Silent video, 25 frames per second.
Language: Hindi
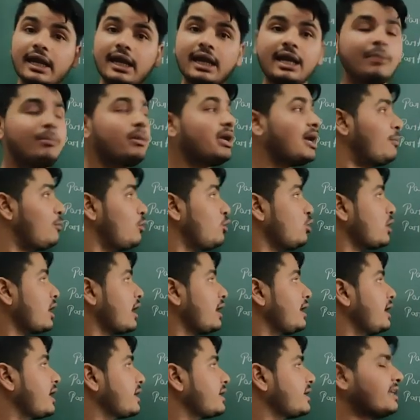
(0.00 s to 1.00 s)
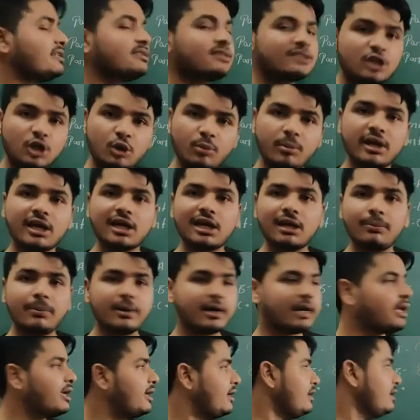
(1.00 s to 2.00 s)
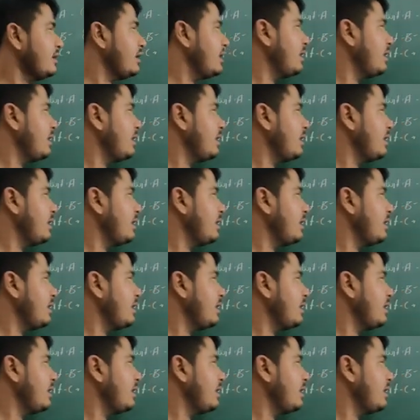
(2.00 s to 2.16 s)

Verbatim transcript: ए में हम लोग कंडक्टेंस के न्यूमेरिकल पढ़ेंगे